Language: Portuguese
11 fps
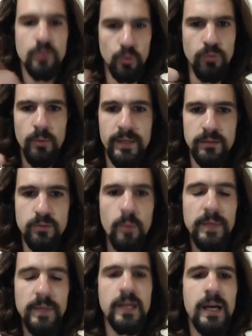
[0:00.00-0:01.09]
Um momento
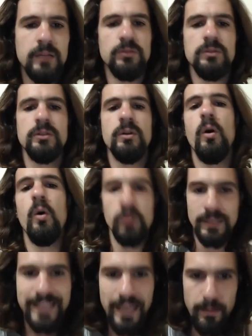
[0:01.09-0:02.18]
complicado
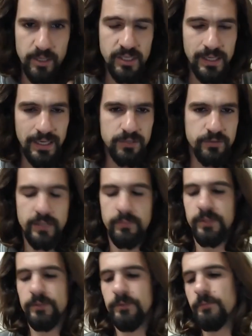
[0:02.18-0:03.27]
ou quebra de
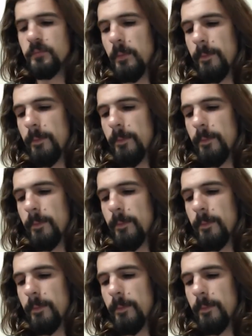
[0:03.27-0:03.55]
relacionamento.